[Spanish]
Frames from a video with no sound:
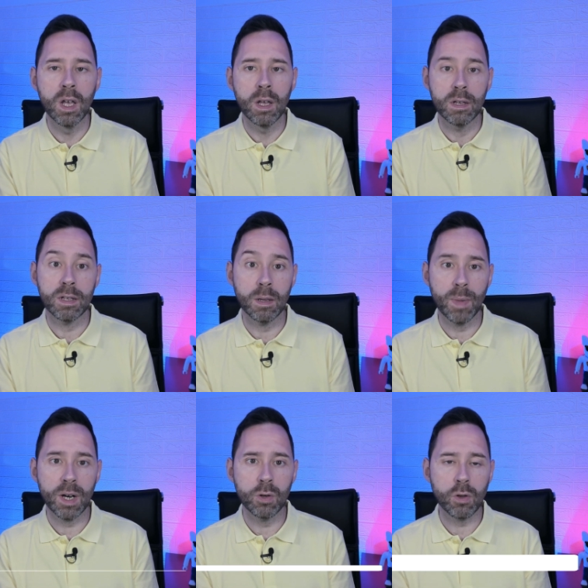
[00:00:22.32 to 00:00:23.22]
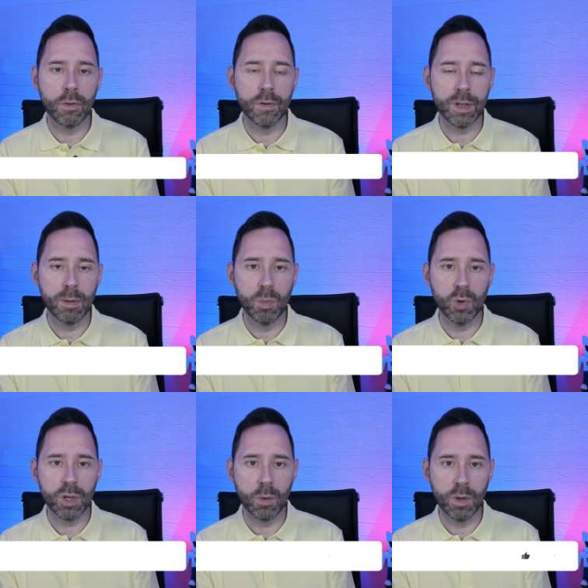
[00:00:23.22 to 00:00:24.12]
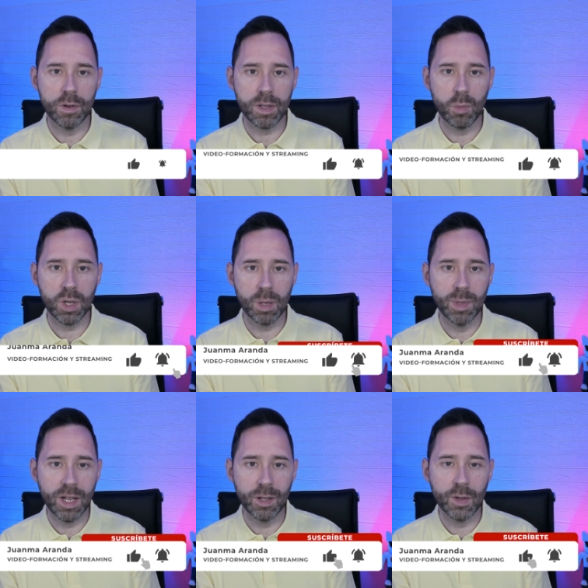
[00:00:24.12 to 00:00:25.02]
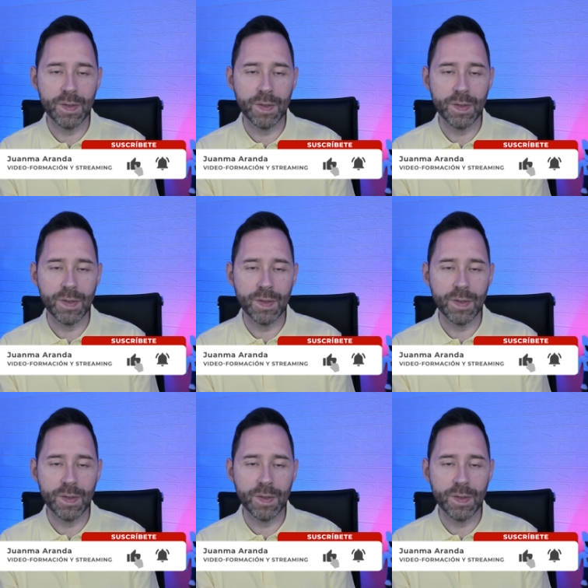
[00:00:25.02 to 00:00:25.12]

sin embargo, todos sabemos que cuando estamos emitiendo